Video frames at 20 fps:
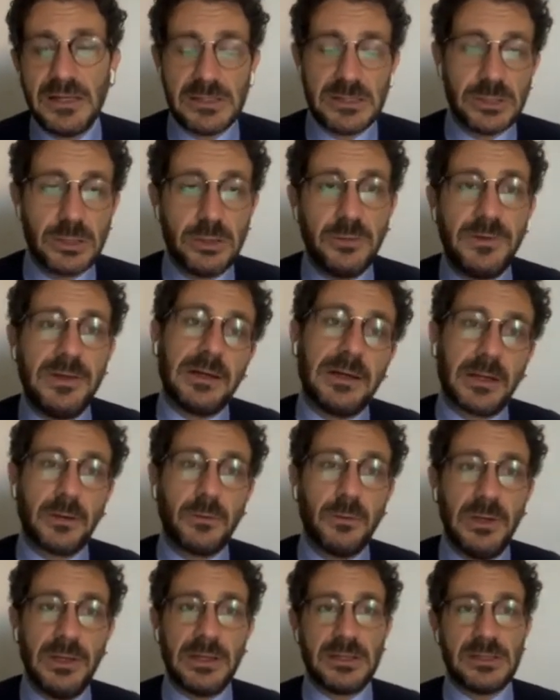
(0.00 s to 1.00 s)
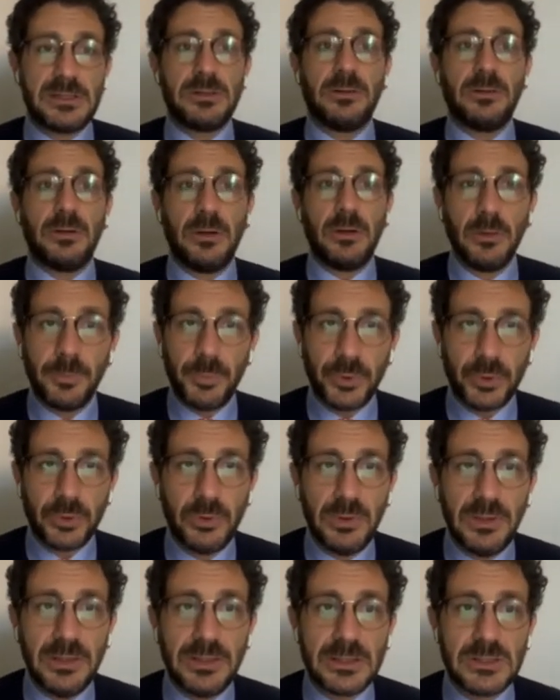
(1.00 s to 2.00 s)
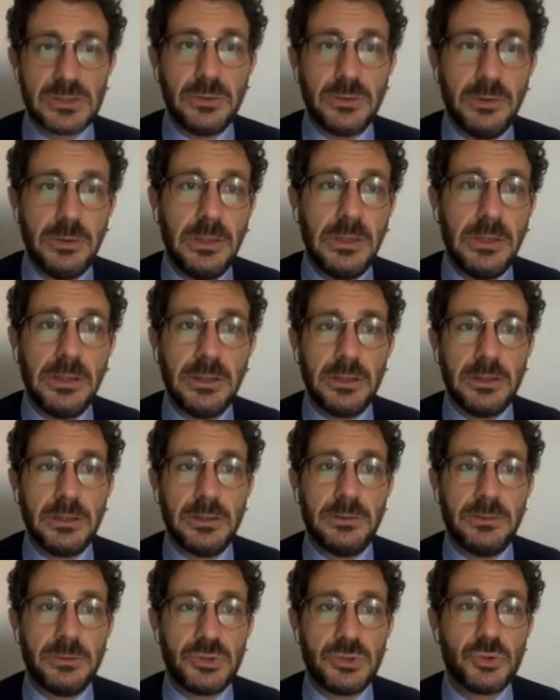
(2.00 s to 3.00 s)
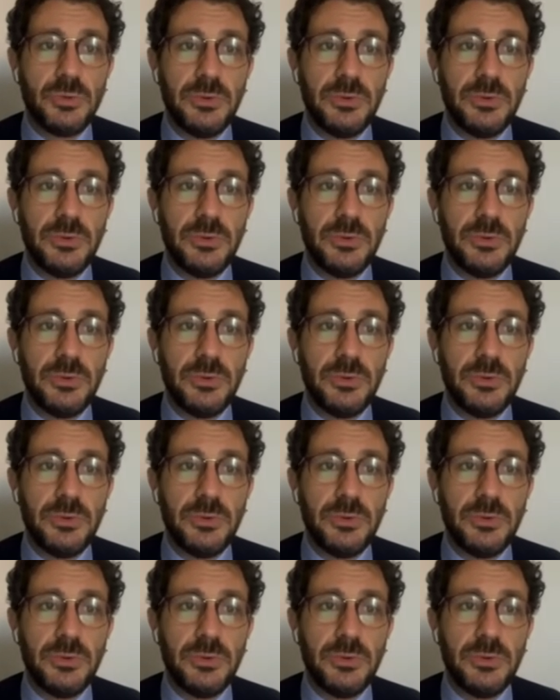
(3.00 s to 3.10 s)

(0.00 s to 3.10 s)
va a scovare quelle che sono le opportunità sul,